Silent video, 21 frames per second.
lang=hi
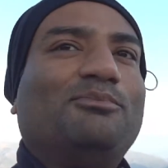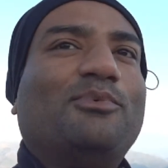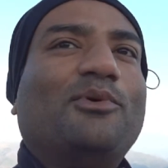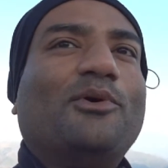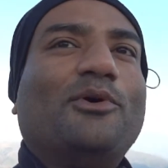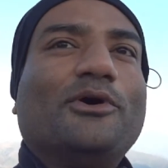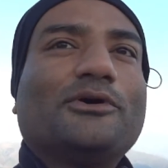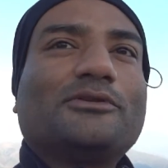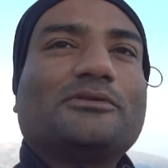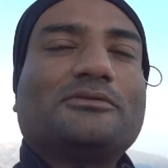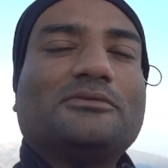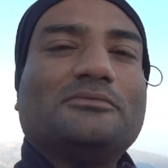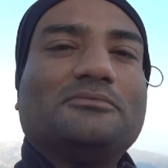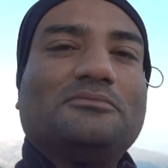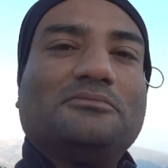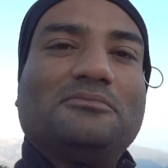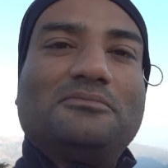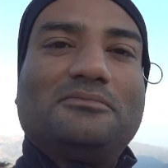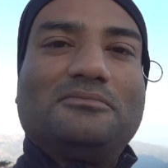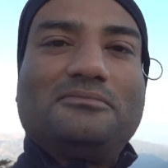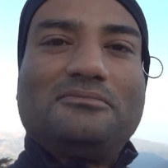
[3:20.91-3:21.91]
बहुत
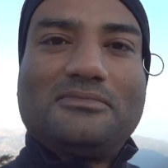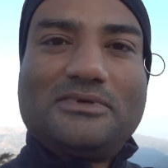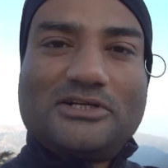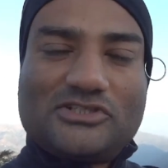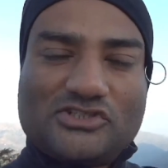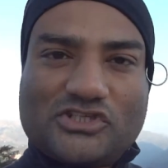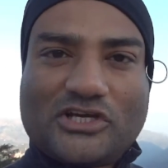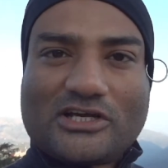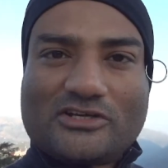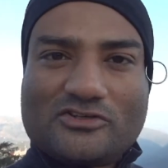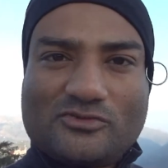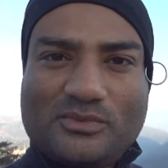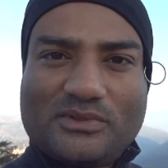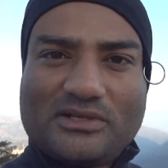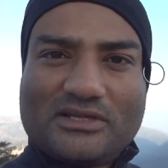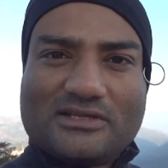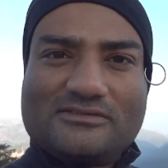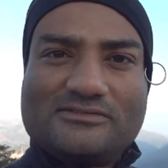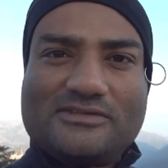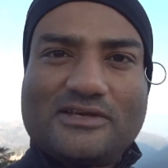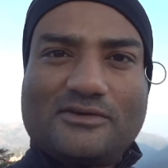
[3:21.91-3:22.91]
अच्छा
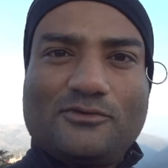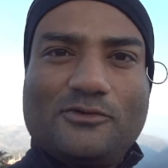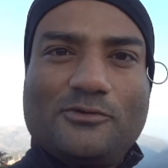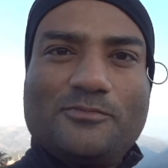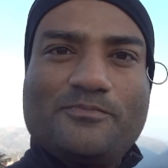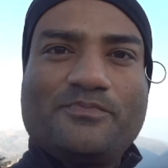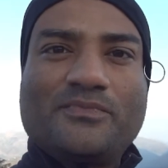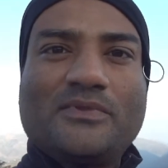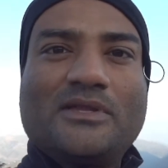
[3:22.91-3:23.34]
एक्सपीरियंस है वो